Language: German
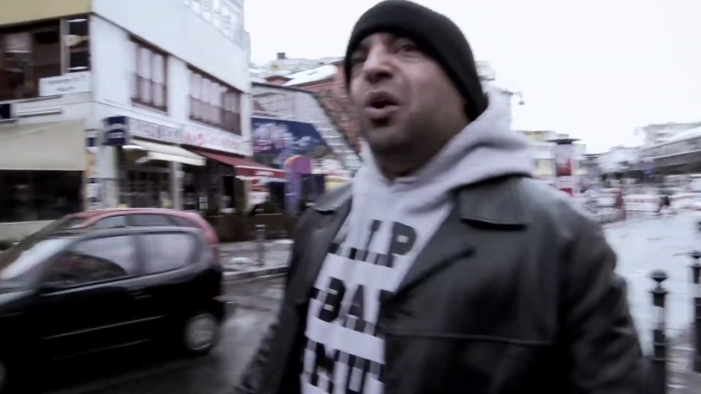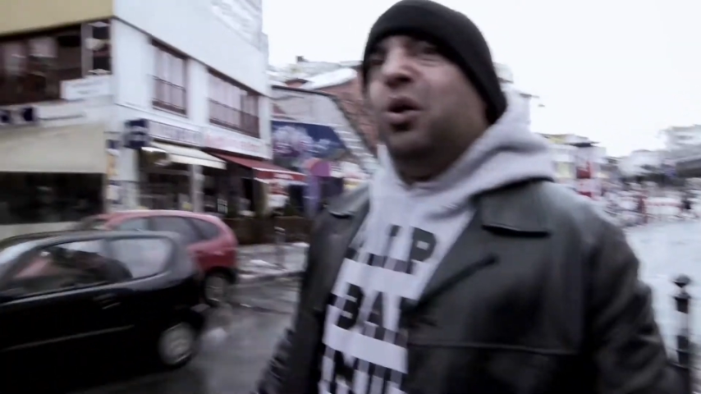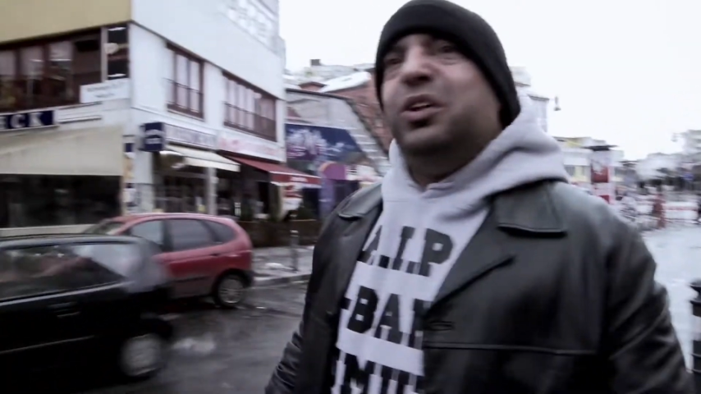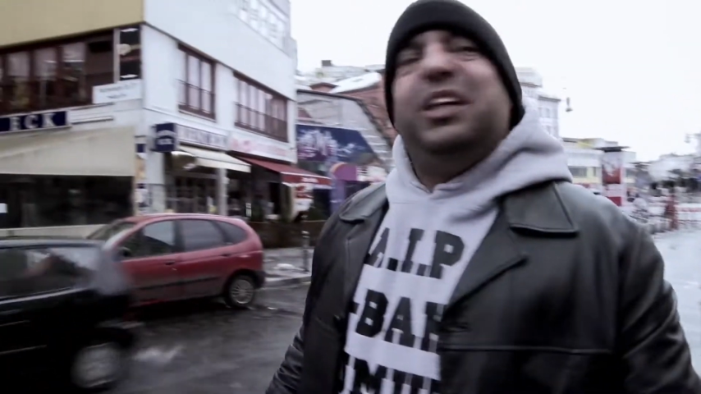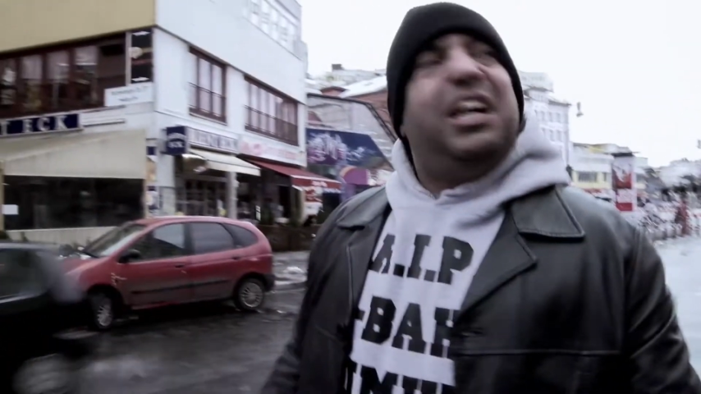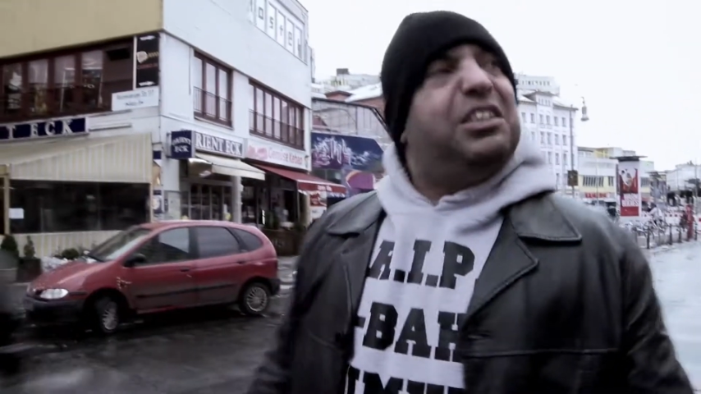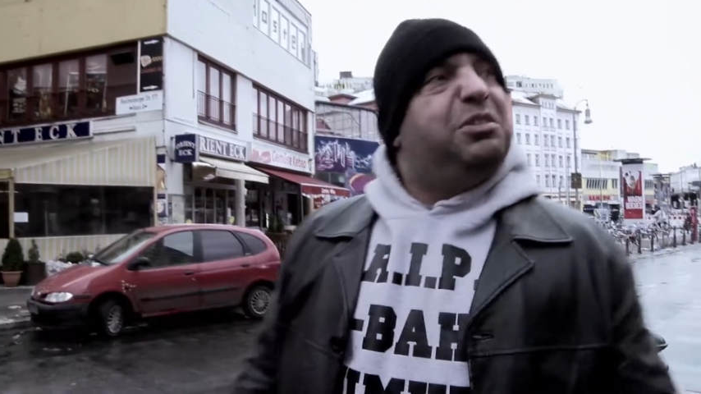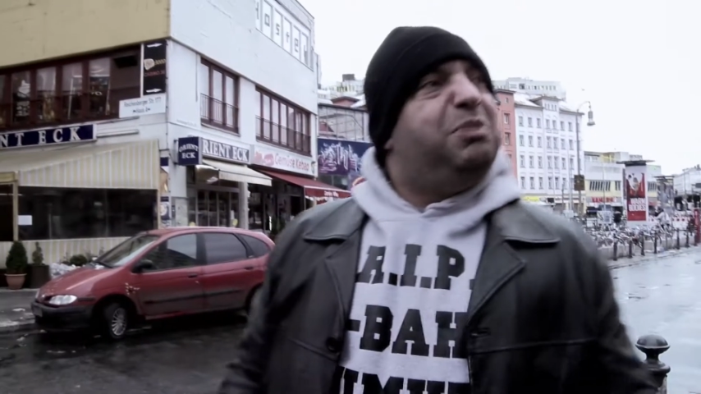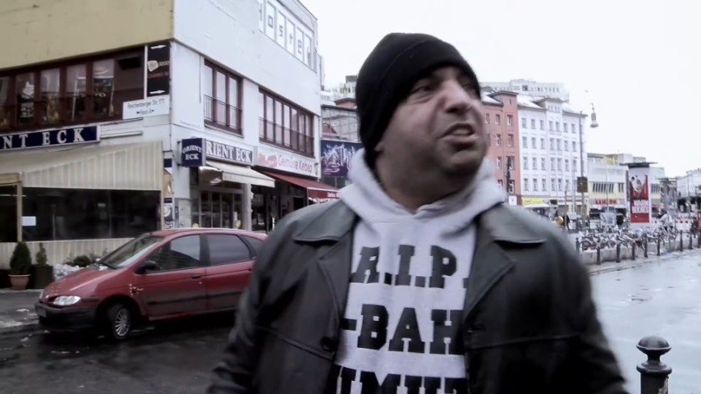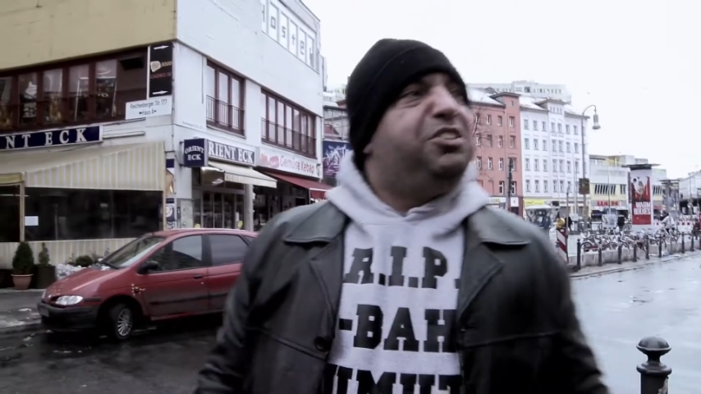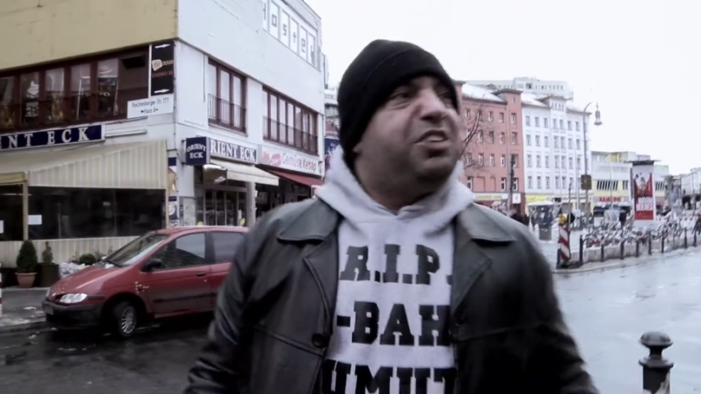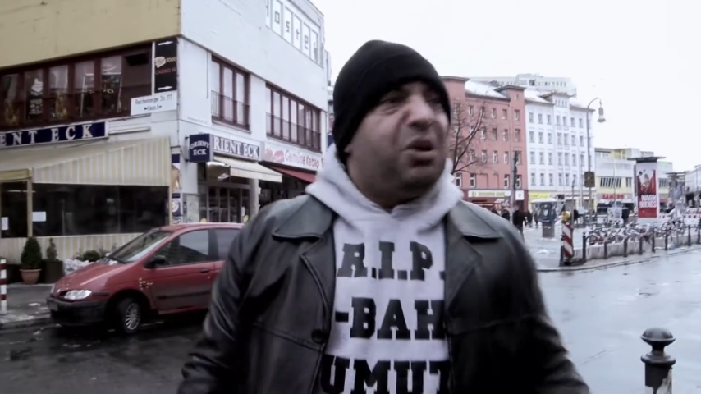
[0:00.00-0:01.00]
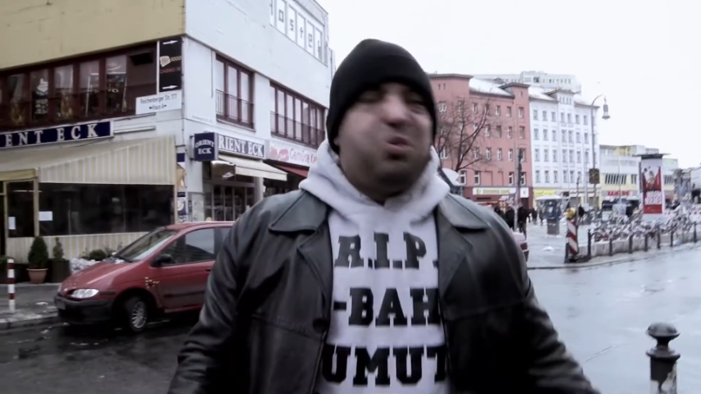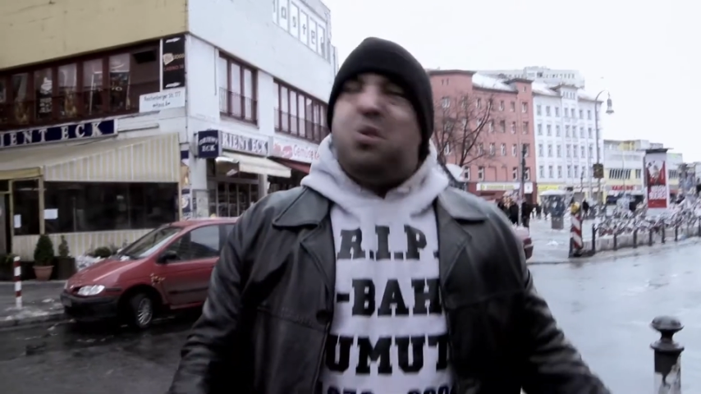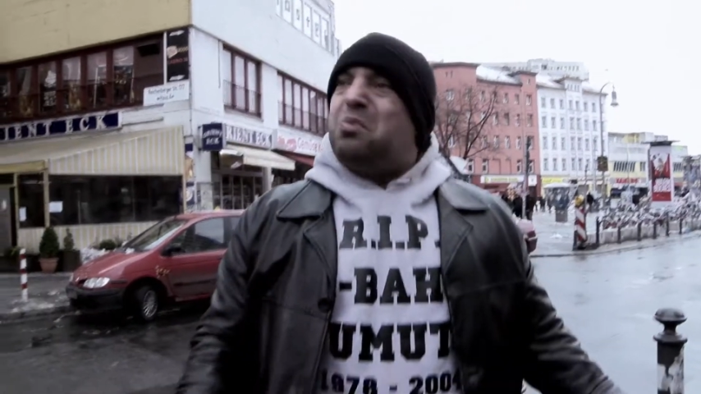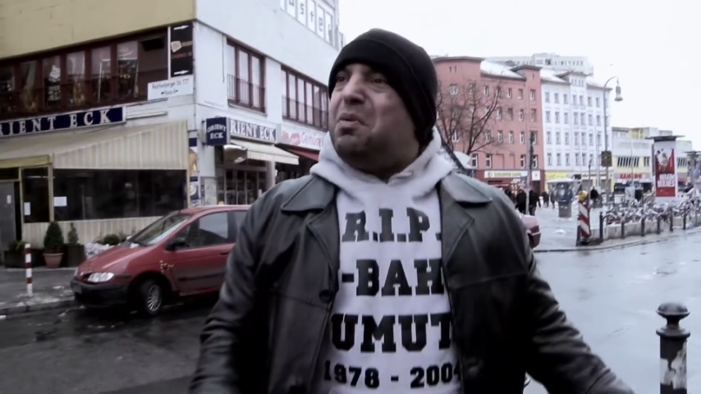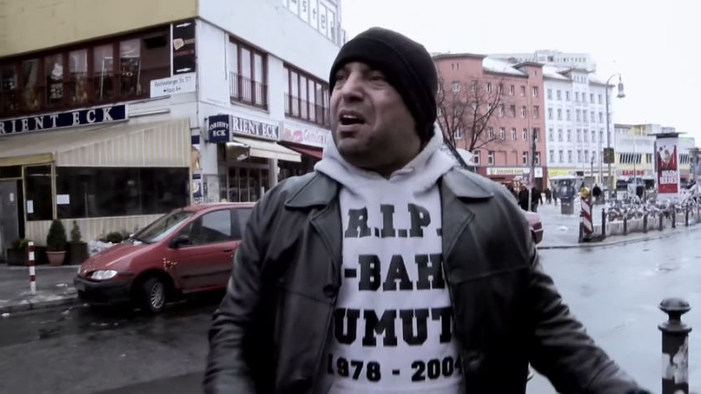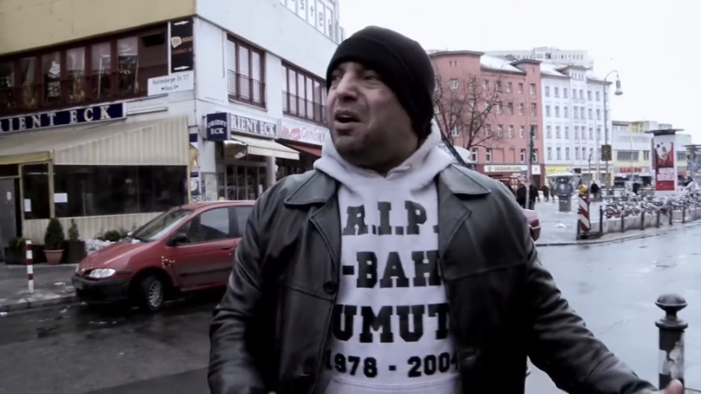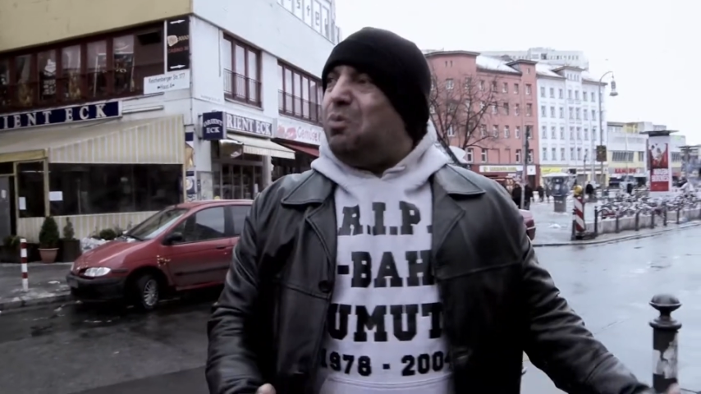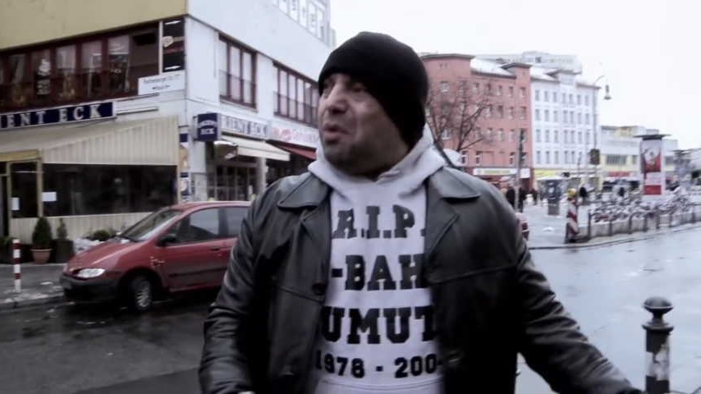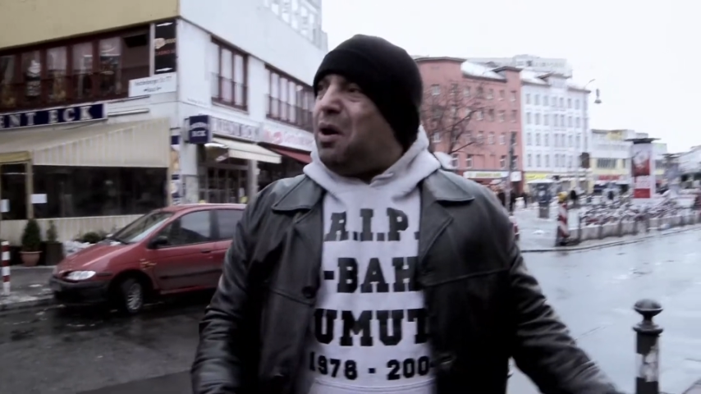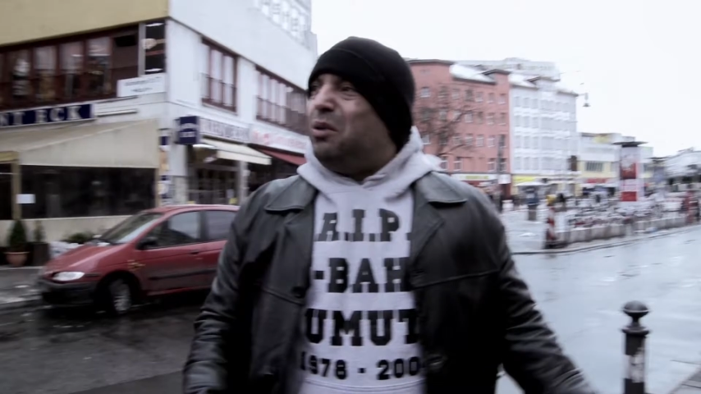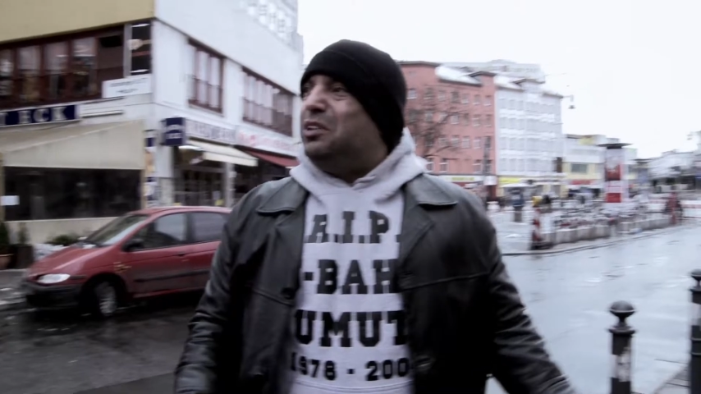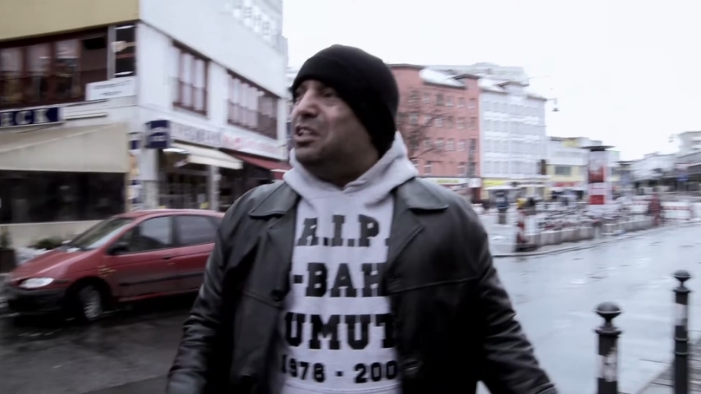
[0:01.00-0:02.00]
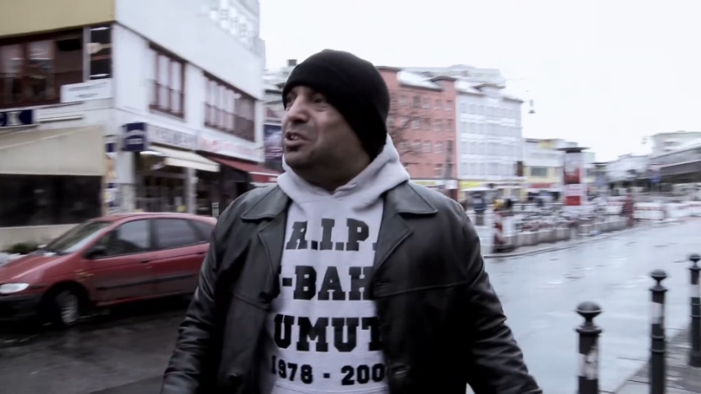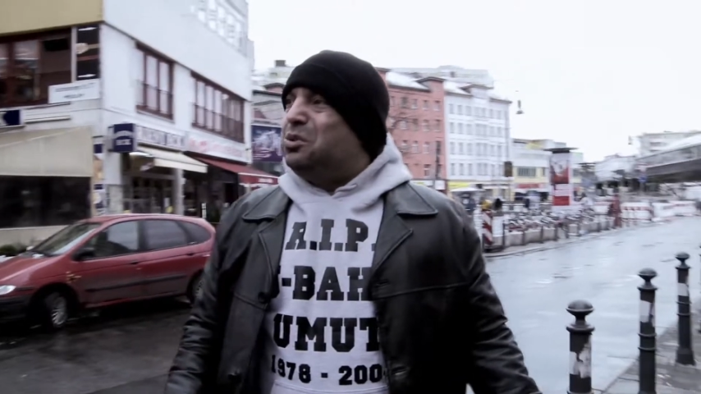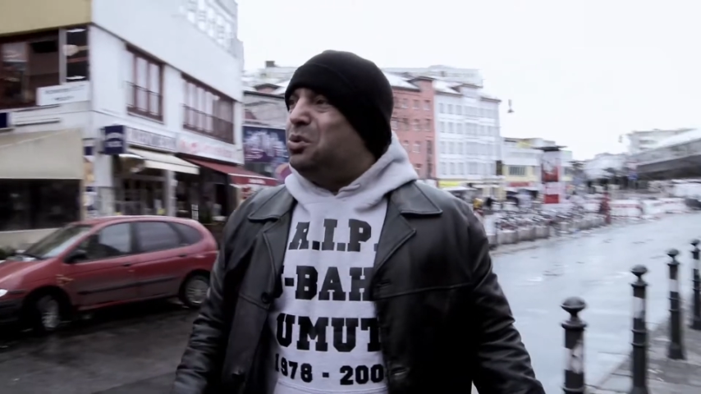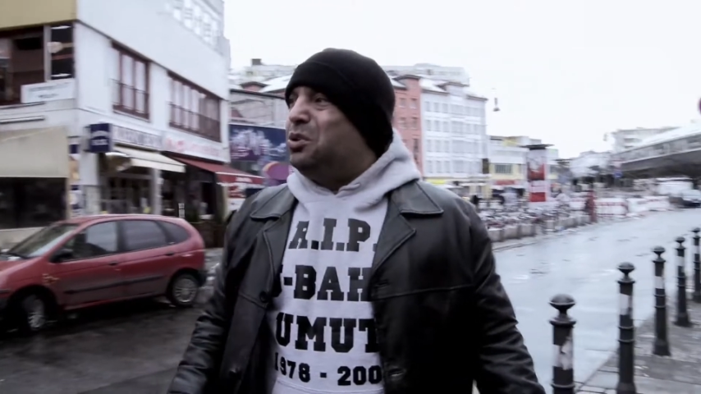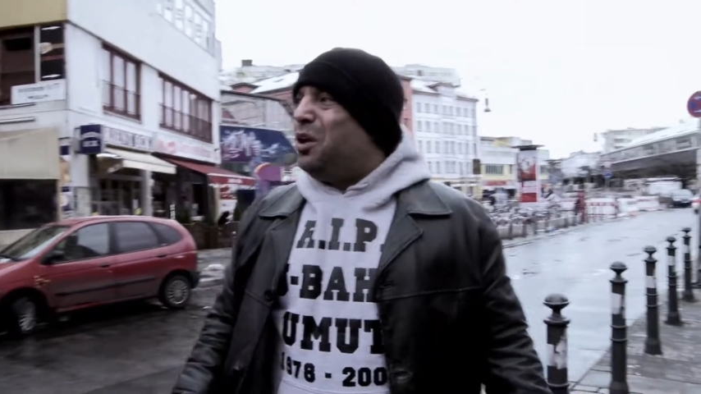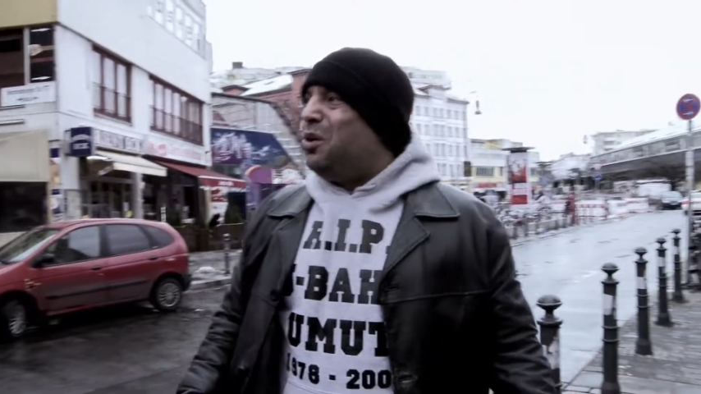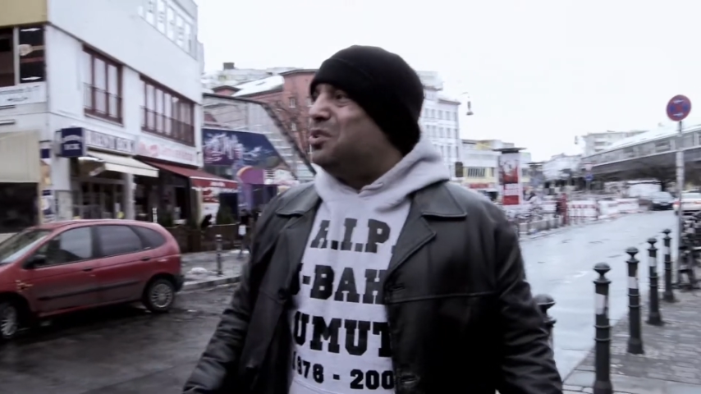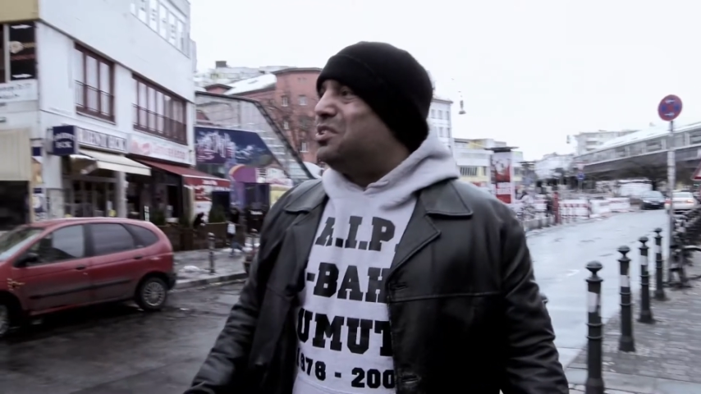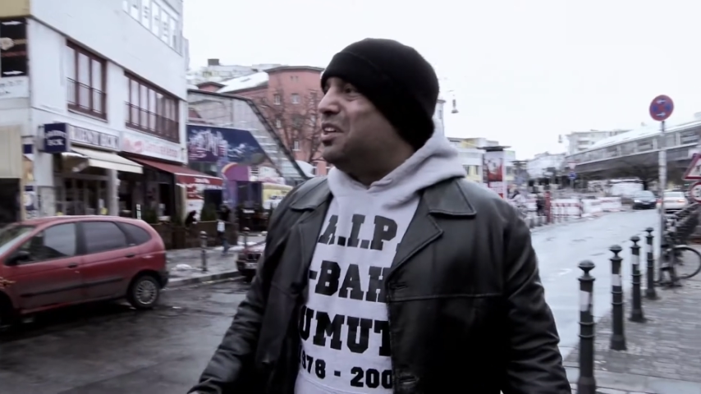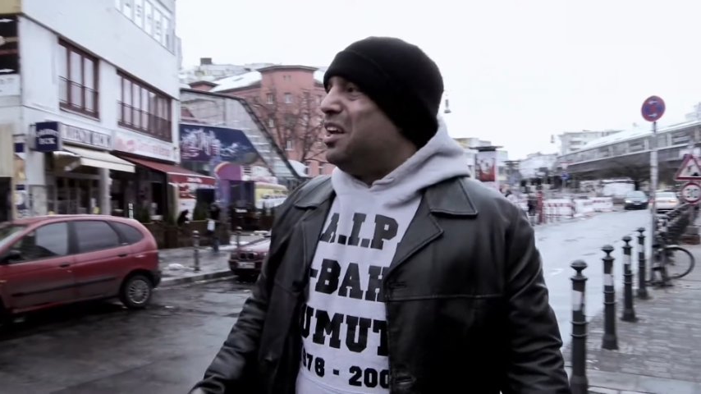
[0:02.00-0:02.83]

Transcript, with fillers: Und die ganzen Mädchen sagen, guck mal, wow, der sieht gut aus.